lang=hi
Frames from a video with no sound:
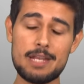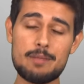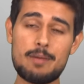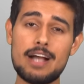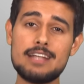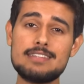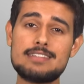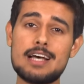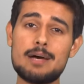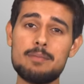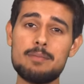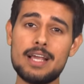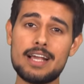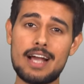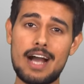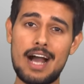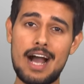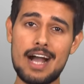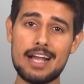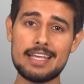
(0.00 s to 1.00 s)
इन भाई साहब ने
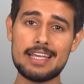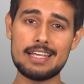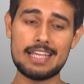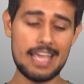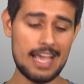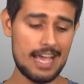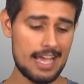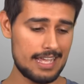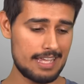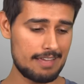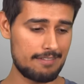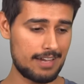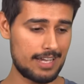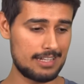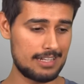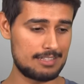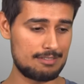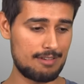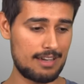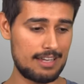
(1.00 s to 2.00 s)
कहा कि क्या है ये
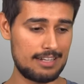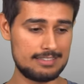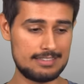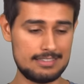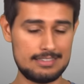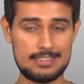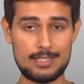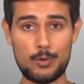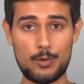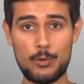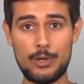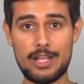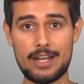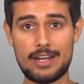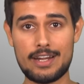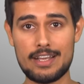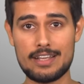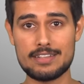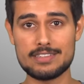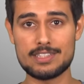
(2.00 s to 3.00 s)
वायरस वायरस इससे कोई
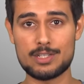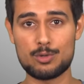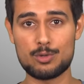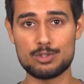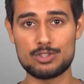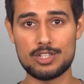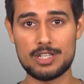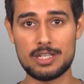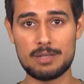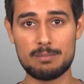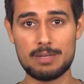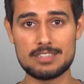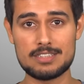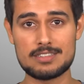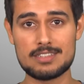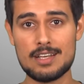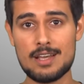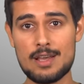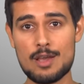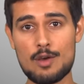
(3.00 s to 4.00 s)
डरने की जरूरत नहीं
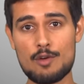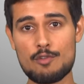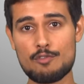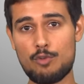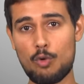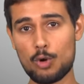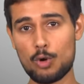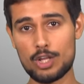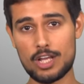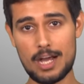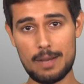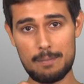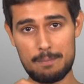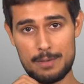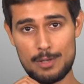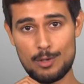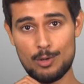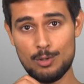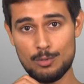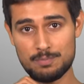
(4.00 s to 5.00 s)
बस वोडका
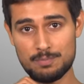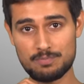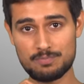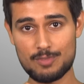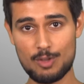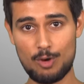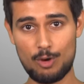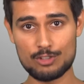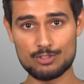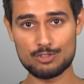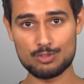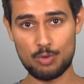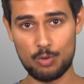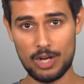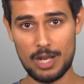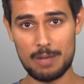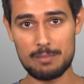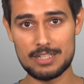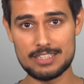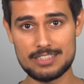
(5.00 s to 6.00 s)
पियो और
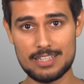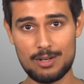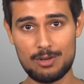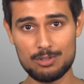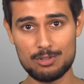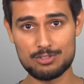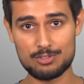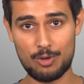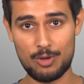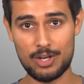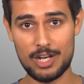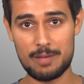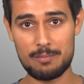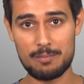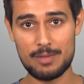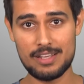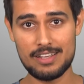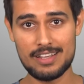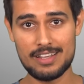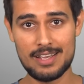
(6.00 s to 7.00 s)
सोना में जाओ सोना
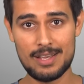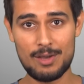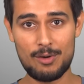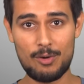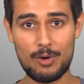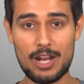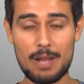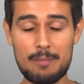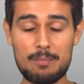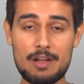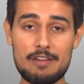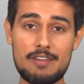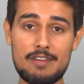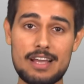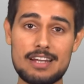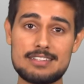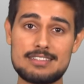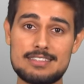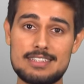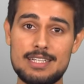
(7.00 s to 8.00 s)
में और आपका
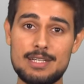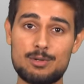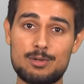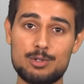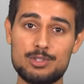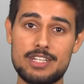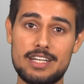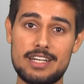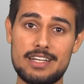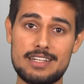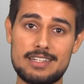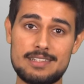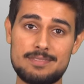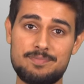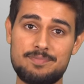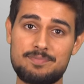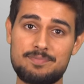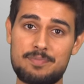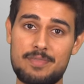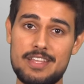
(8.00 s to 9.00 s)
वायरस ठीक हो जाएगा
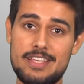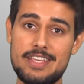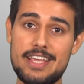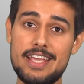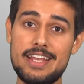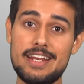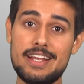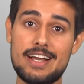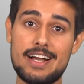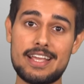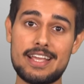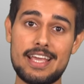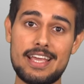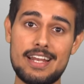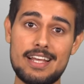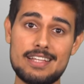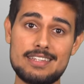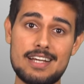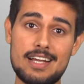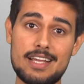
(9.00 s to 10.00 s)
ये इनका
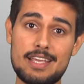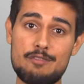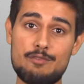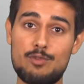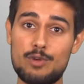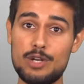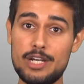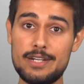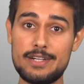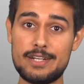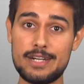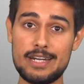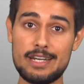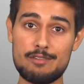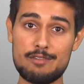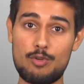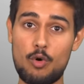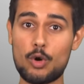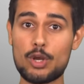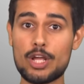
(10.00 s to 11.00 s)
कहना था कि
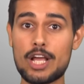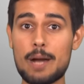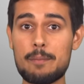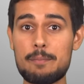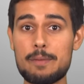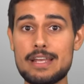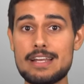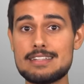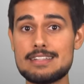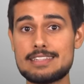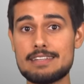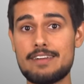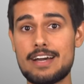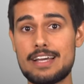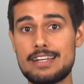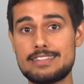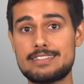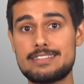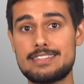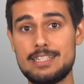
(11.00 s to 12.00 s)
लिटरली वोट का पीने से
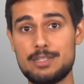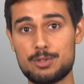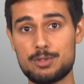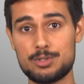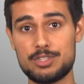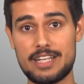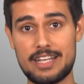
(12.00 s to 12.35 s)
वायरस ठीक हो